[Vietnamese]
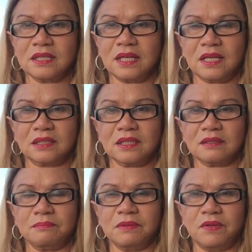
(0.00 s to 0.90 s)
là tất
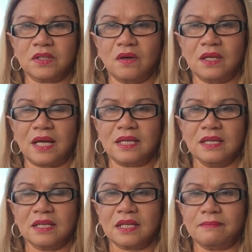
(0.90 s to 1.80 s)
cả mình phải coi lại
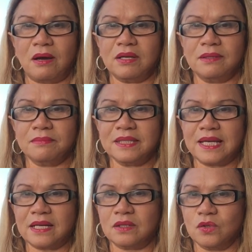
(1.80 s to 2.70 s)
cái bảo hiểm cái
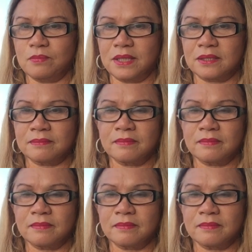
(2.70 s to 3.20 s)
nhà cửa của mình